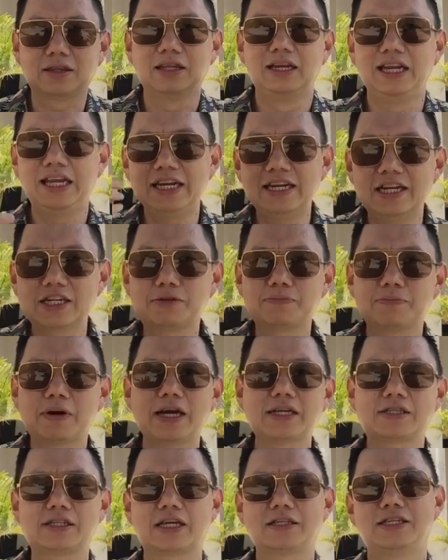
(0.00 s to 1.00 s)
leaders
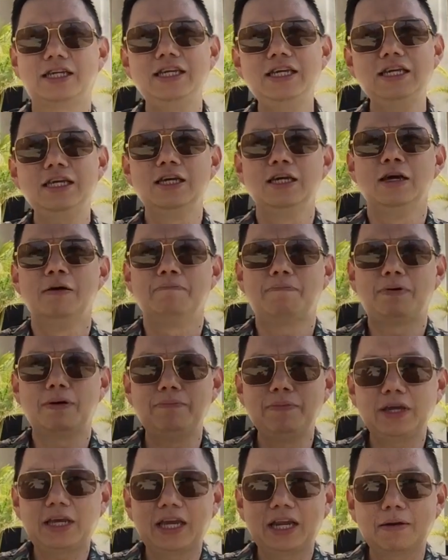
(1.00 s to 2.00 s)
mindset jadi
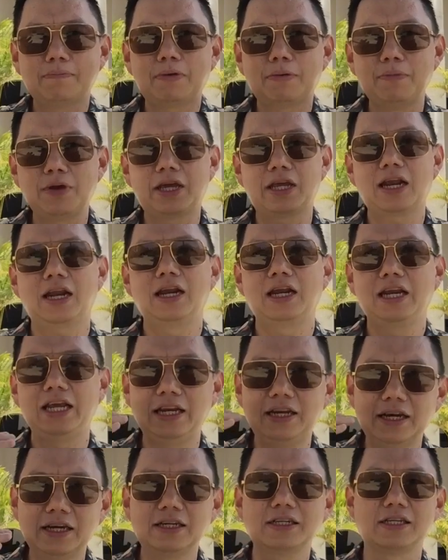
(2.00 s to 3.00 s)
pemikiran-pemikiran
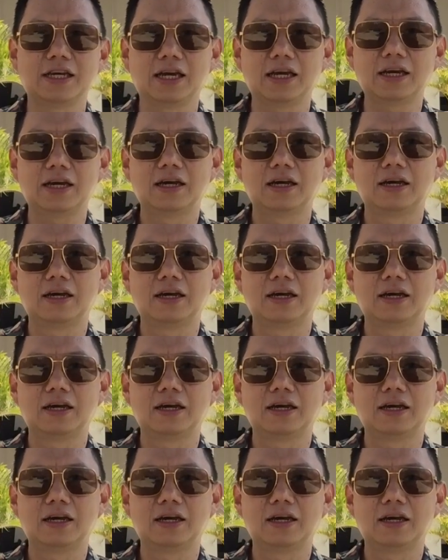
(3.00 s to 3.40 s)
leadersnya